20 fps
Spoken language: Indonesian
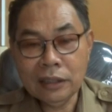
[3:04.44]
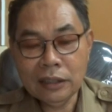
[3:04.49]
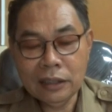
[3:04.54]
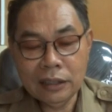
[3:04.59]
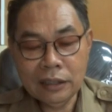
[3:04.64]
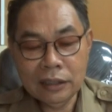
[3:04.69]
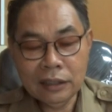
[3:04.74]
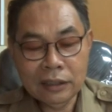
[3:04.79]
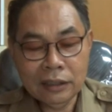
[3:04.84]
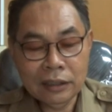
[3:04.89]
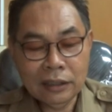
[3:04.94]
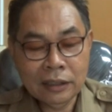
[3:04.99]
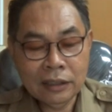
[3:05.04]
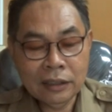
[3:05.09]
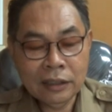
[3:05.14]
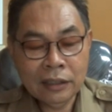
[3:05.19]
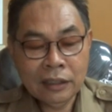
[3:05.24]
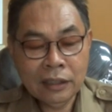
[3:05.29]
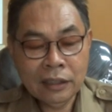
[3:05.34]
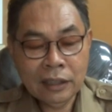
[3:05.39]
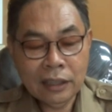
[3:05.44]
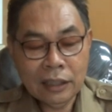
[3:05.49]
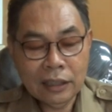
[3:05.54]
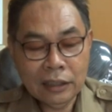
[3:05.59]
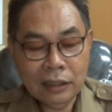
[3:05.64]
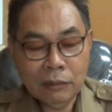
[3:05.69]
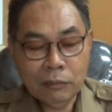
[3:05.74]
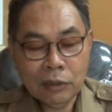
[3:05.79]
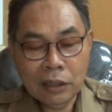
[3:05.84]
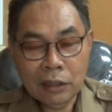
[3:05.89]
eh,
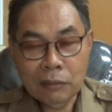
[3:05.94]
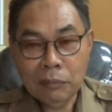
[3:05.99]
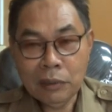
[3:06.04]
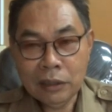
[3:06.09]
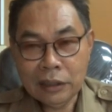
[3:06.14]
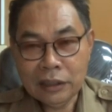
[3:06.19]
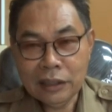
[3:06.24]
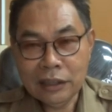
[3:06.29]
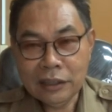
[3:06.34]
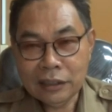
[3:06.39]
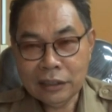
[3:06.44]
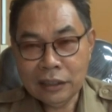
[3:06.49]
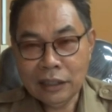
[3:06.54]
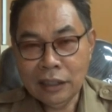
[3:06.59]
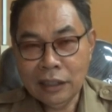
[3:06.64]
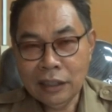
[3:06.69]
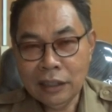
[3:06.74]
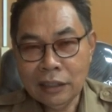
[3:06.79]
atau mungkin pakai SK